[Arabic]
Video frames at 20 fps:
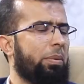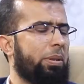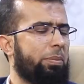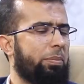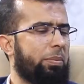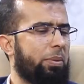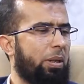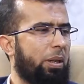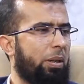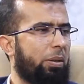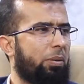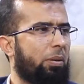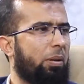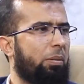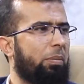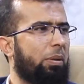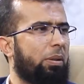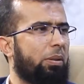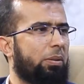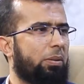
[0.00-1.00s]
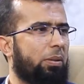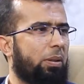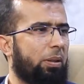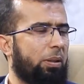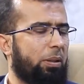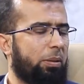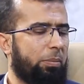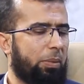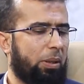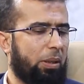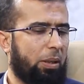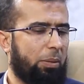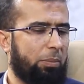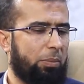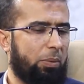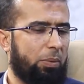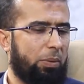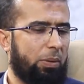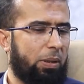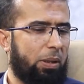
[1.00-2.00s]
بسم الله الرحمن الرحيم
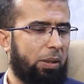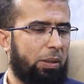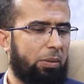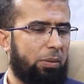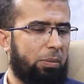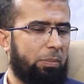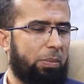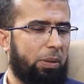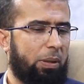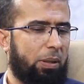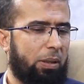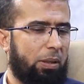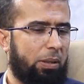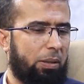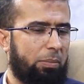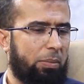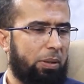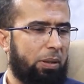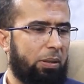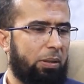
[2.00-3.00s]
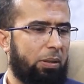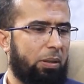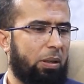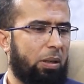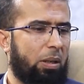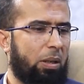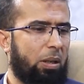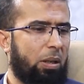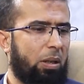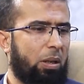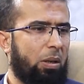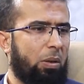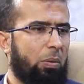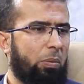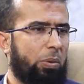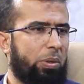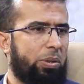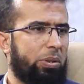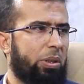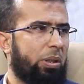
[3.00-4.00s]
الحمد لله رب العالمين
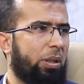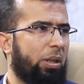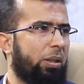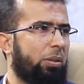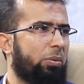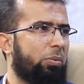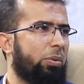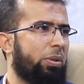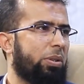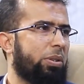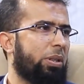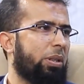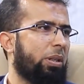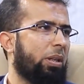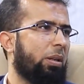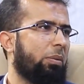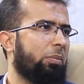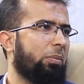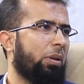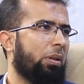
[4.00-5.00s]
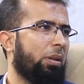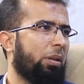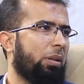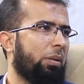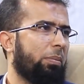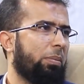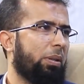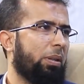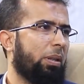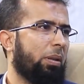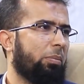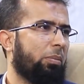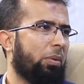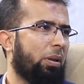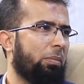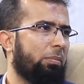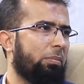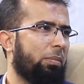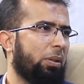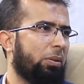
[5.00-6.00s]
والصلاة والسلام على نبينا
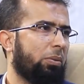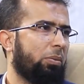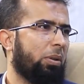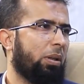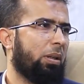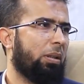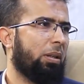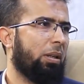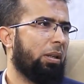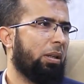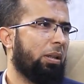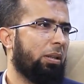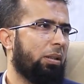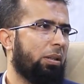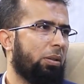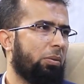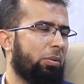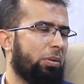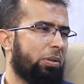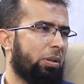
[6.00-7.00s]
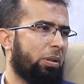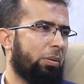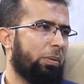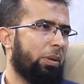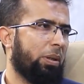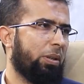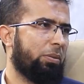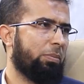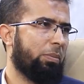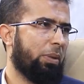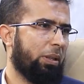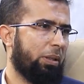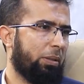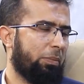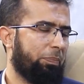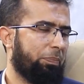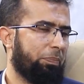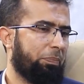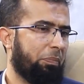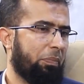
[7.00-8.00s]
محمد وعلى آله وصحبه أجمعين
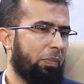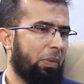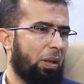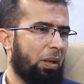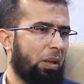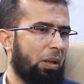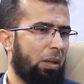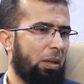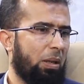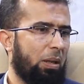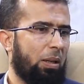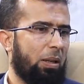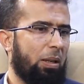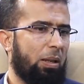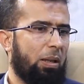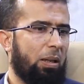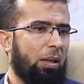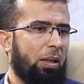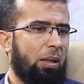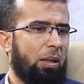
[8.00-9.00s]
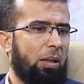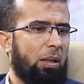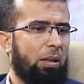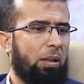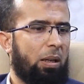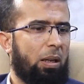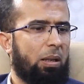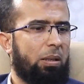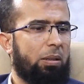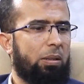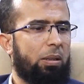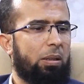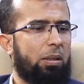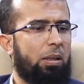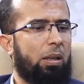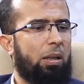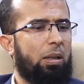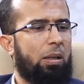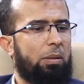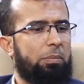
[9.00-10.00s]

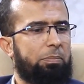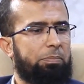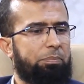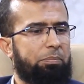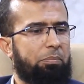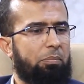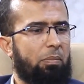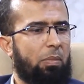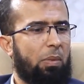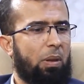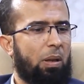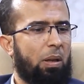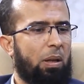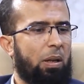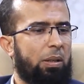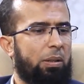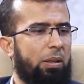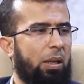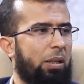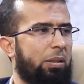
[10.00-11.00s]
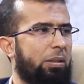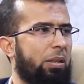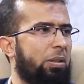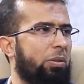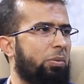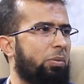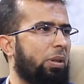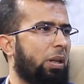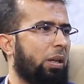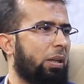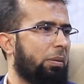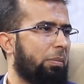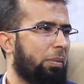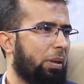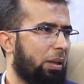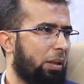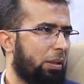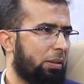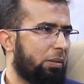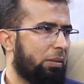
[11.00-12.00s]
الحقيقة تعجز
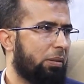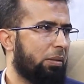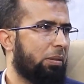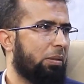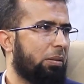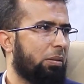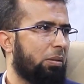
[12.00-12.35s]
الكلمات